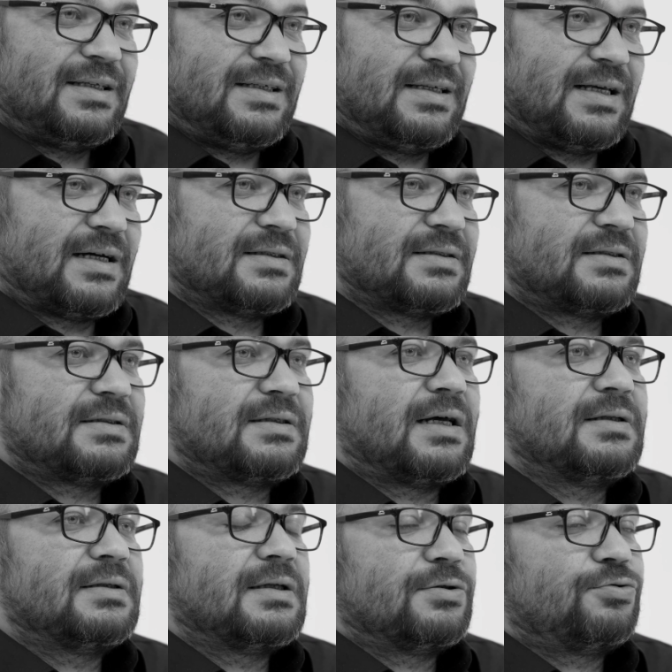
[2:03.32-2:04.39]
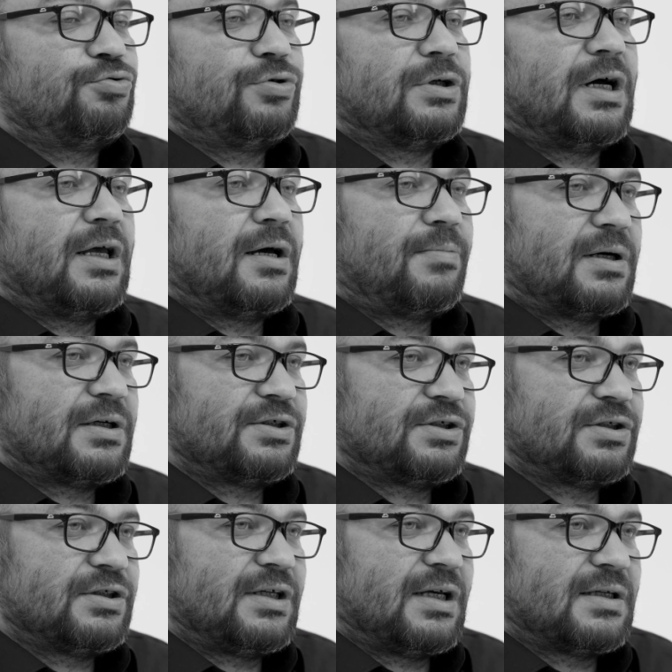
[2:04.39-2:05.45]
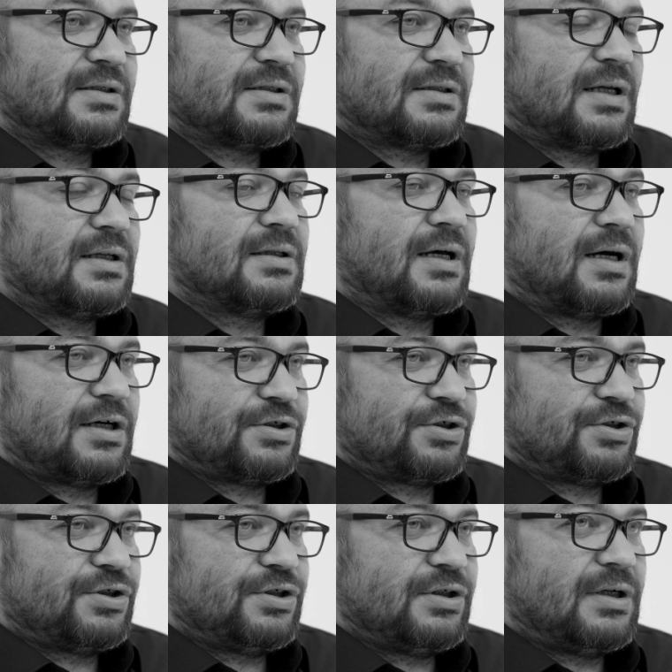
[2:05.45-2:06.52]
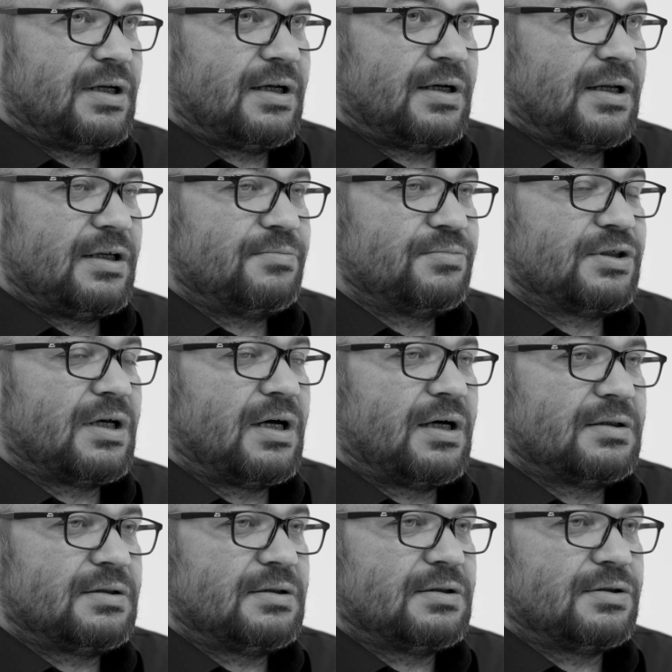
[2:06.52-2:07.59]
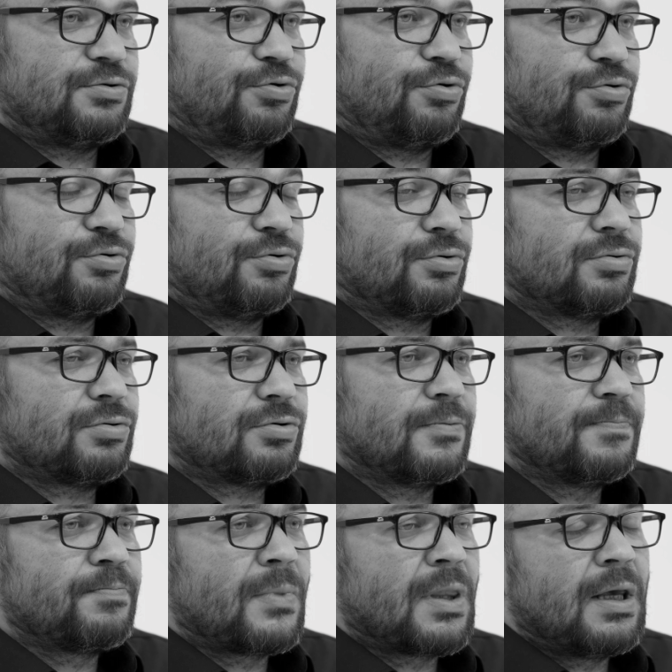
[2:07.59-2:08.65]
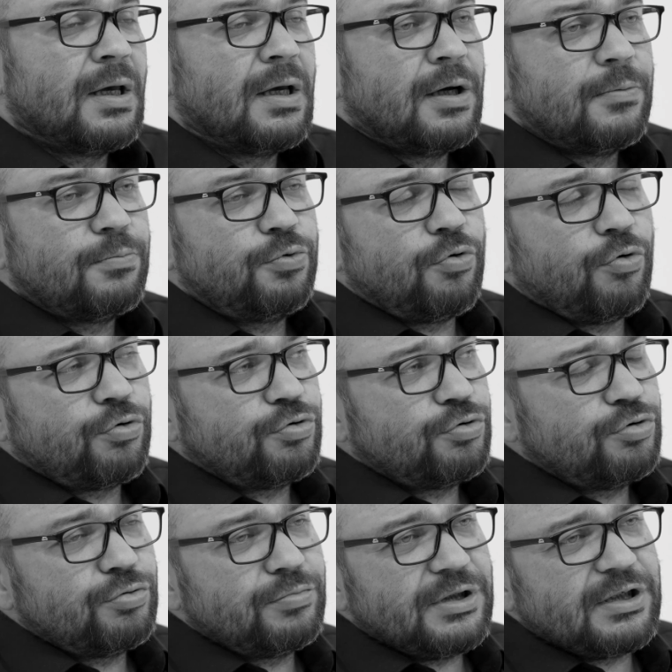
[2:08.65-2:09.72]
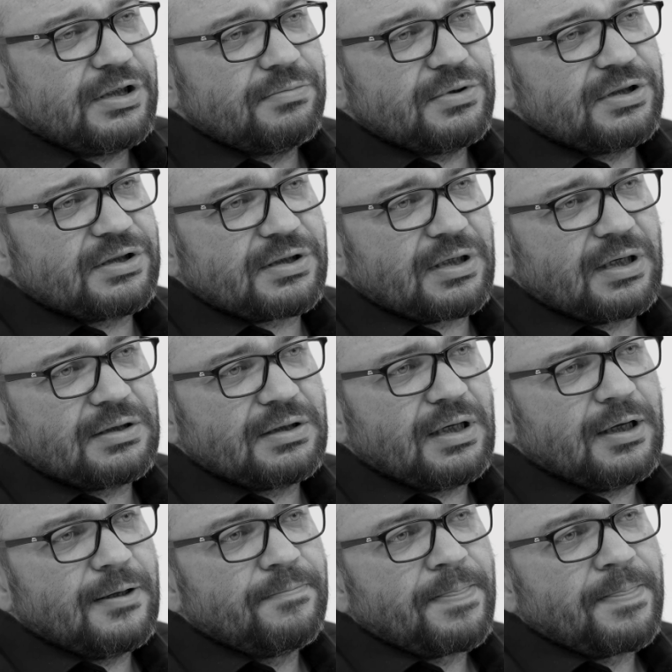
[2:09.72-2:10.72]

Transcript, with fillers: yansıtan da, dünyaya bakışını yansıtan da aşk şiirlerine imza attığını görüyoruz. Bu okuduğum iki mısrada